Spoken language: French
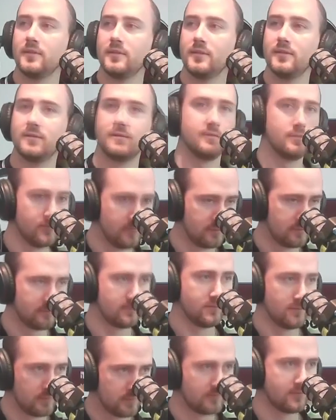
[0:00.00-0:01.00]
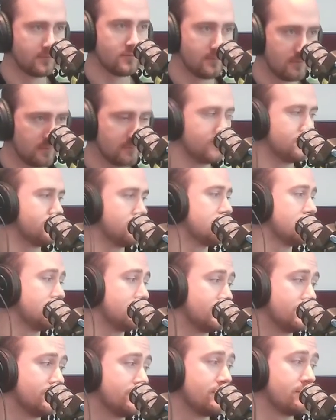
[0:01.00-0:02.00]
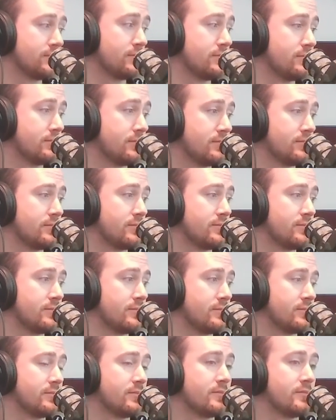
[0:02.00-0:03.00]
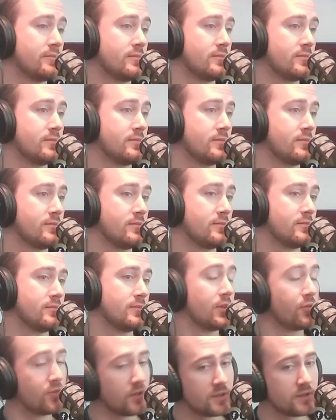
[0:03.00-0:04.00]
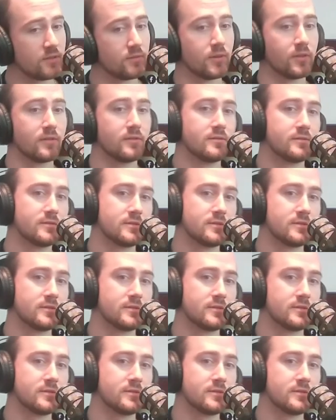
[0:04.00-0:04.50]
une glace. Après, n'importe quoi peut percer sur TikTok, faut avoir juste la chance. Effectivement.